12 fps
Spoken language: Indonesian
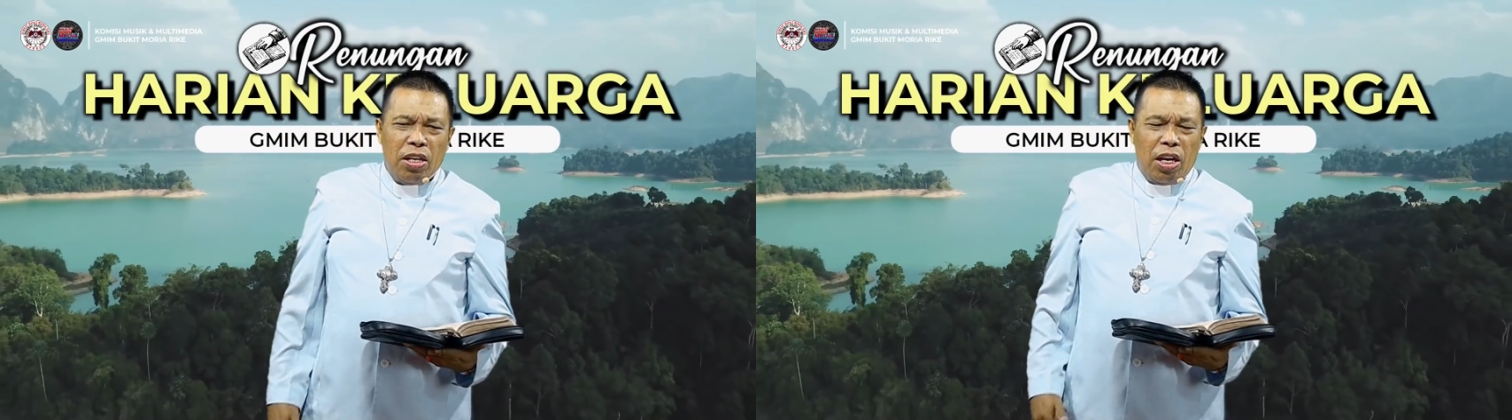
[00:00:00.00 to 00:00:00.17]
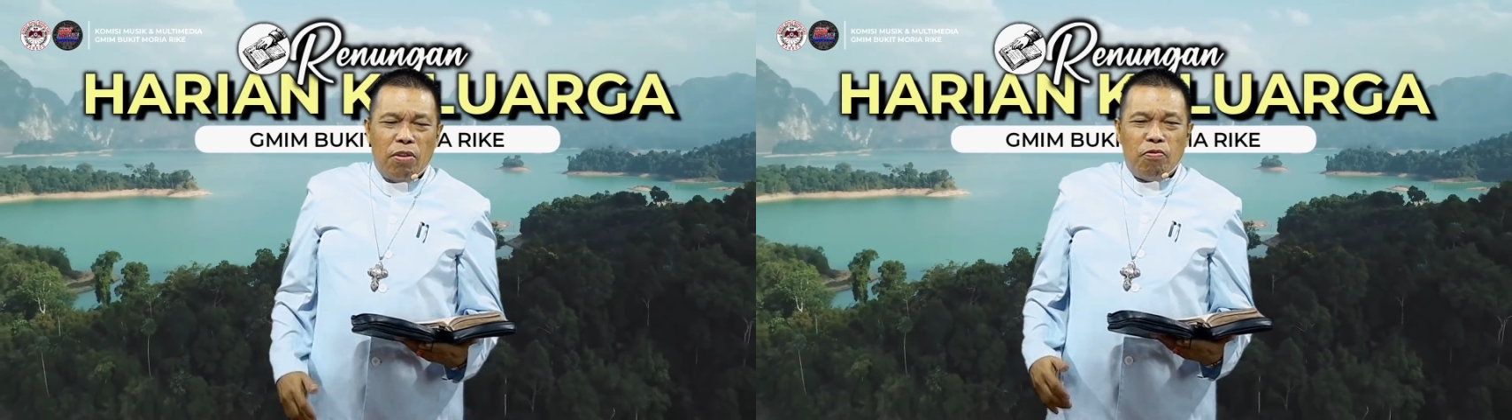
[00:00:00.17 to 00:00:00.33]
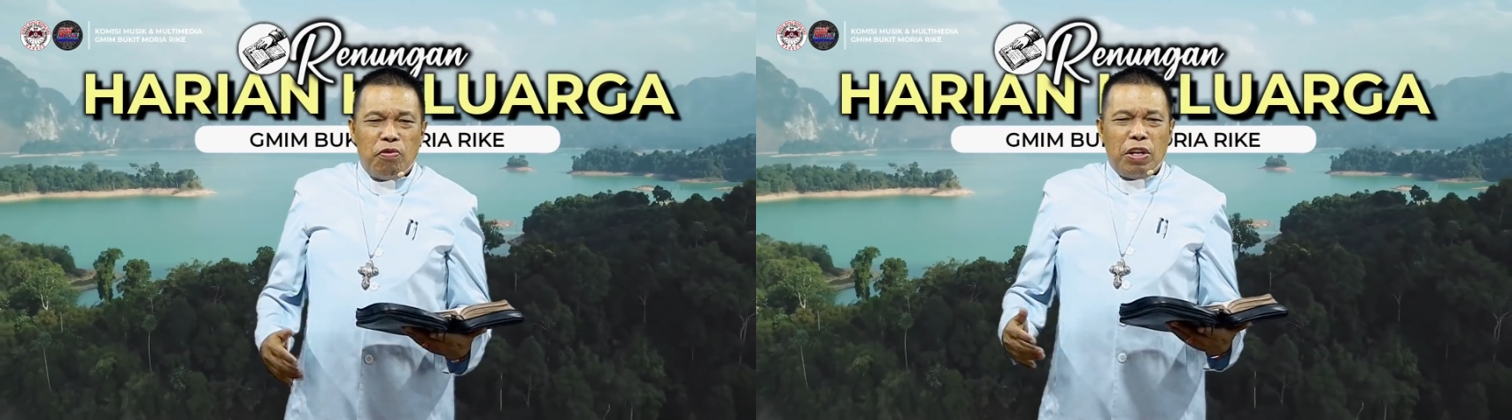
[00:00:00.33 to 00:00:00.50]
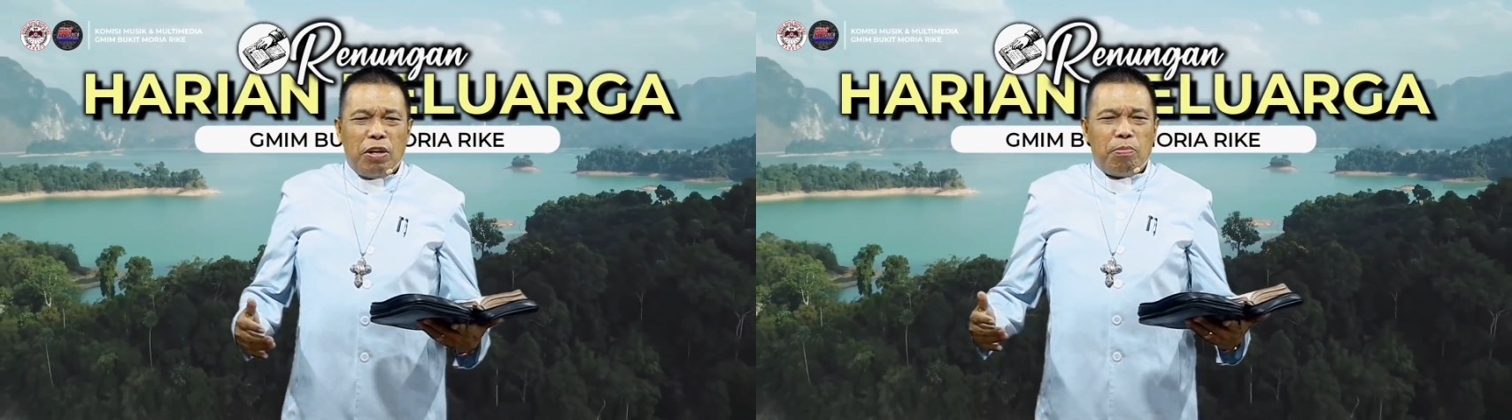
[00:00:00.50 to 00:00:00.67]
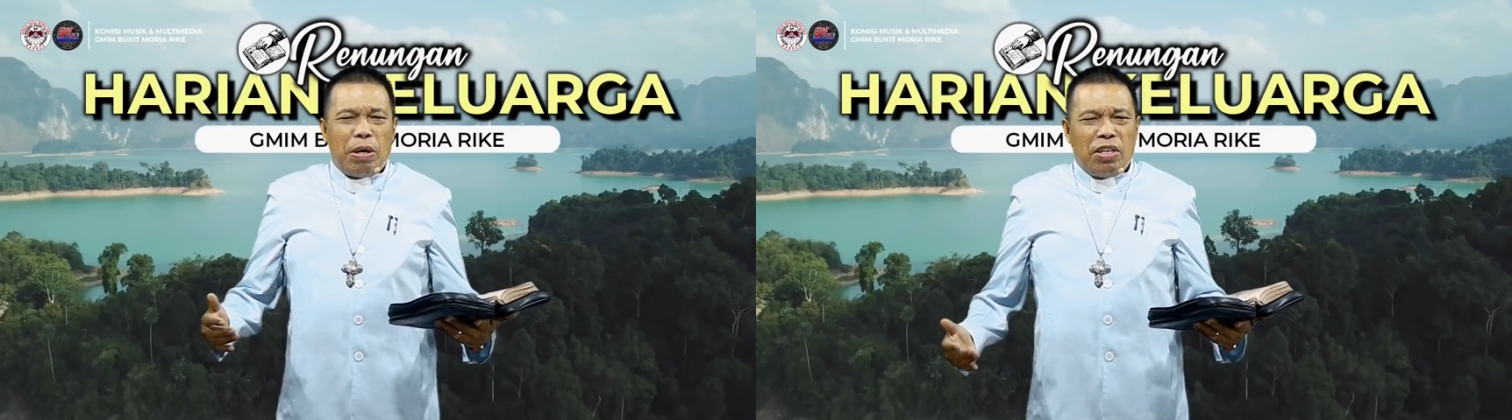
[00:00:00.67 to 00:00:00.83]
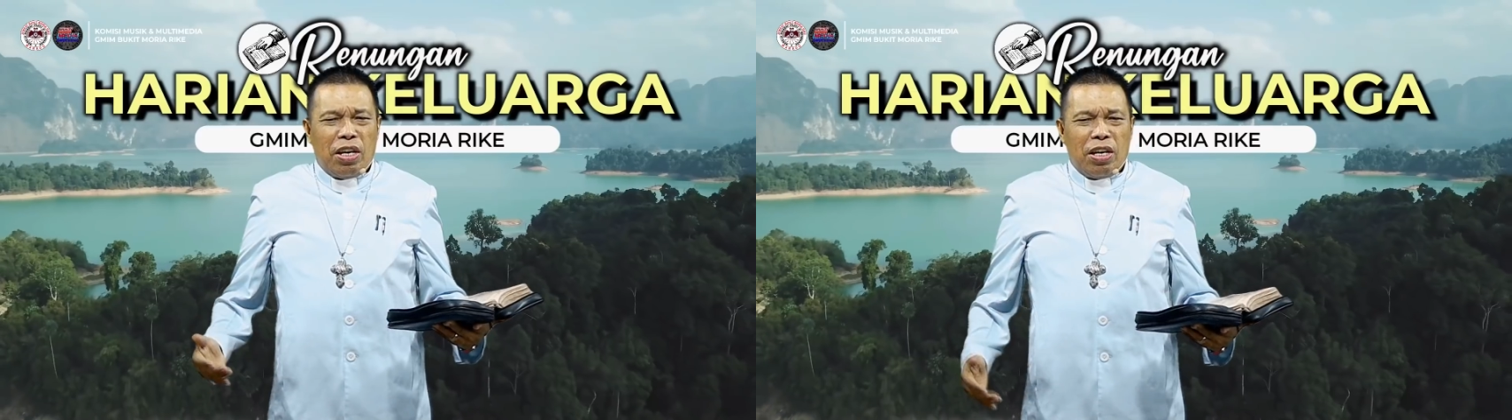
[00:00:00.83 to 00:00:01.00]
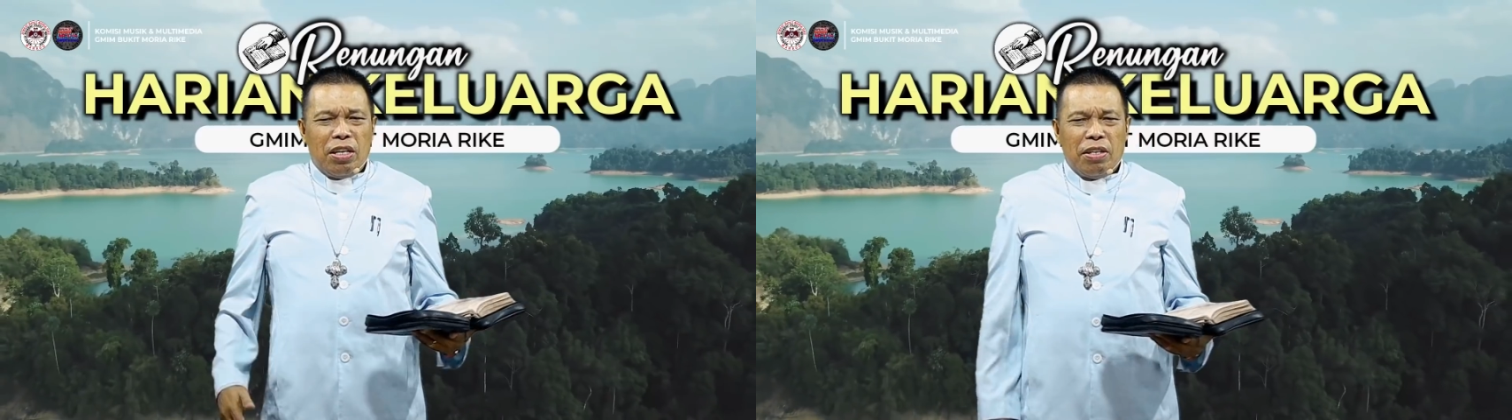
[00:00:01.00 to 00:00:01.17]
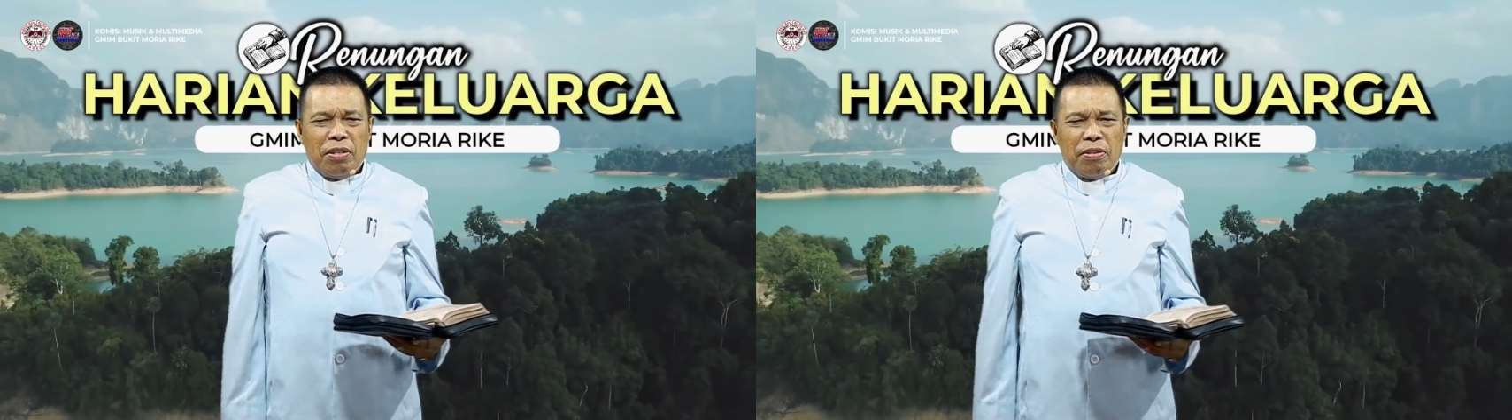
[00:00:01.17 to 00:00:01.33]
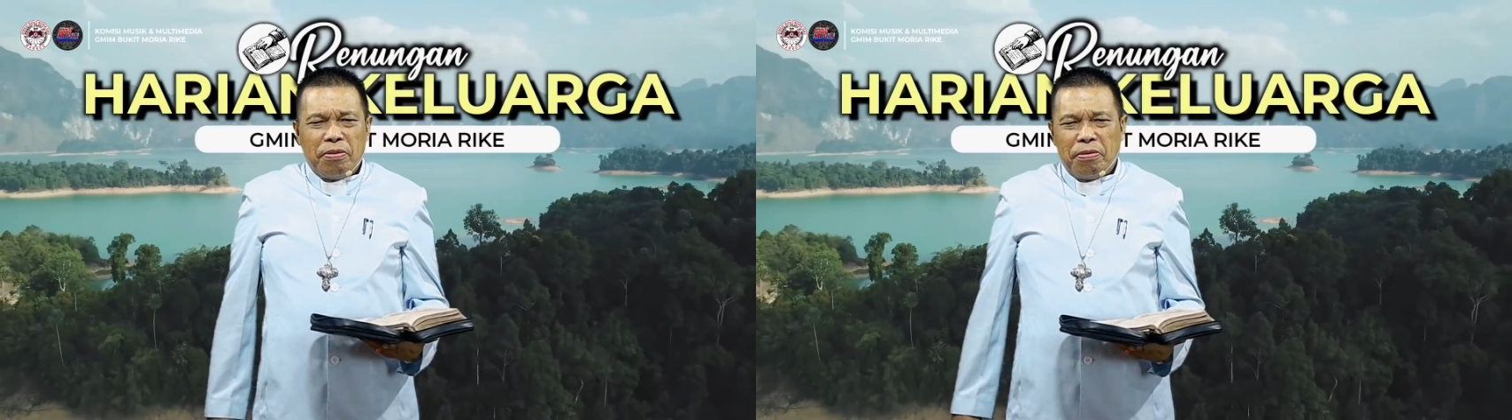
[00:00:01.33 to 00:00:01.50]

dengan firman-Nya.